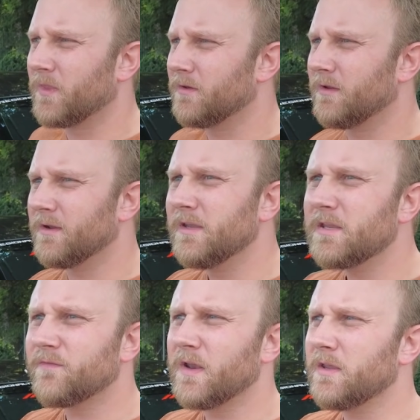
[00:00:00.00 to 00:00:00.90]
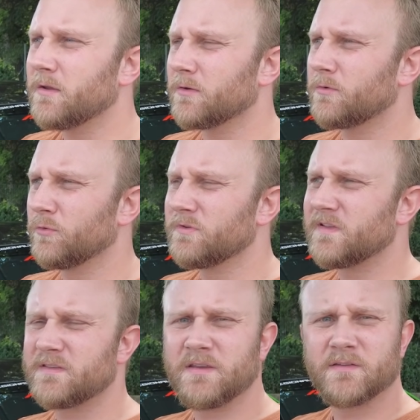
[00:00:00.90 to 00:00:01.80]
Äh, nicht, weil ich
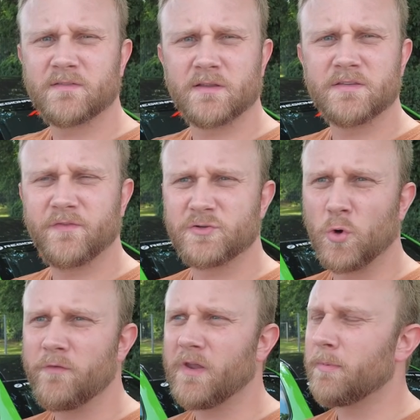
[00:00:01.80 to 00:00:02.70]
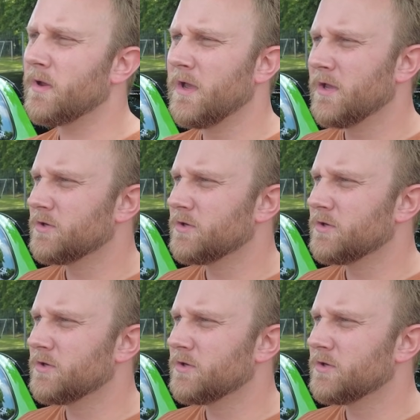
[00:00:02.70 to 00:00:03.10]
grundsätzlich das Ganze verteufel, aber